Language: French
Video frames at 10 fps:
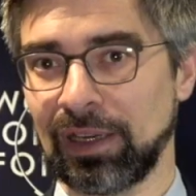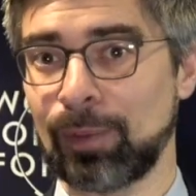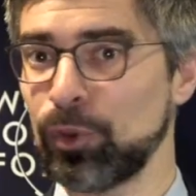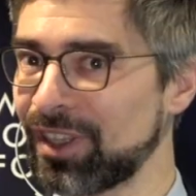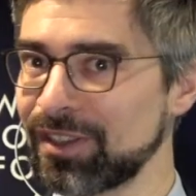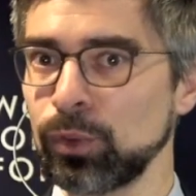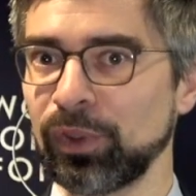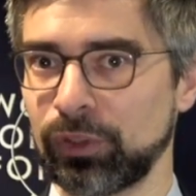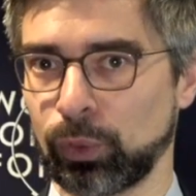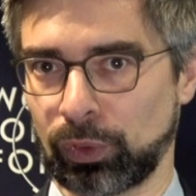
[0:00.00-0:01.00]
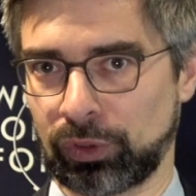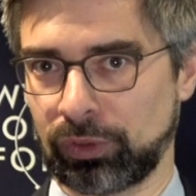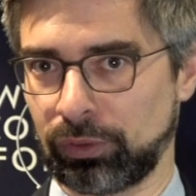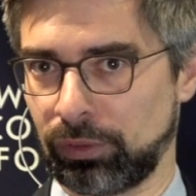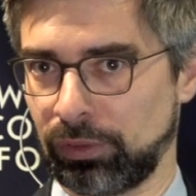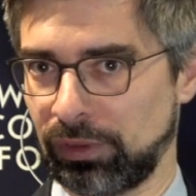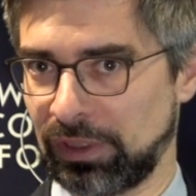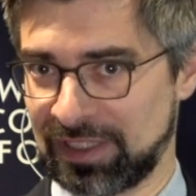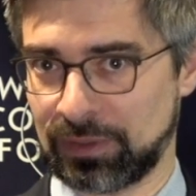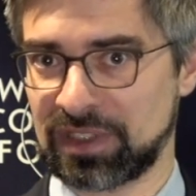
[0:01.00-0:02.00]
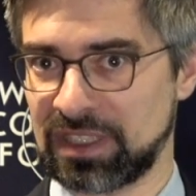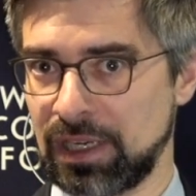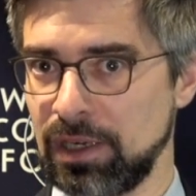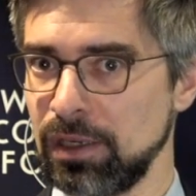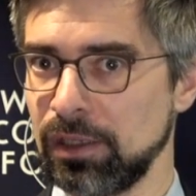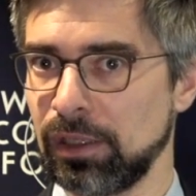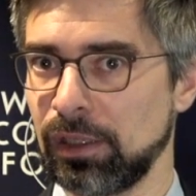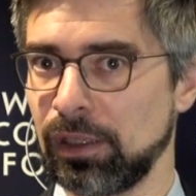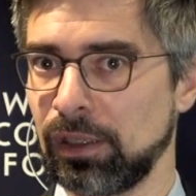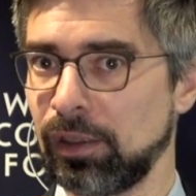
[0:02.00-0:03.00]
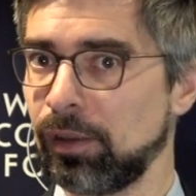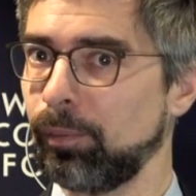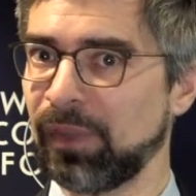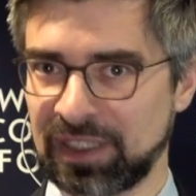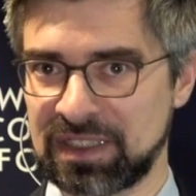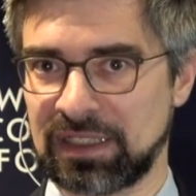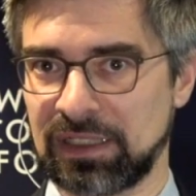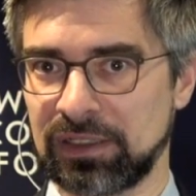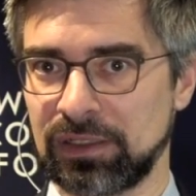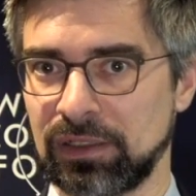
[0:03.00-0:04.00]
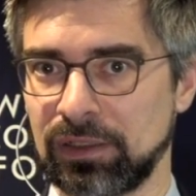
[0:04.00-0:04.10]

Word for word: La mutation est donc essentielle, mais risquée.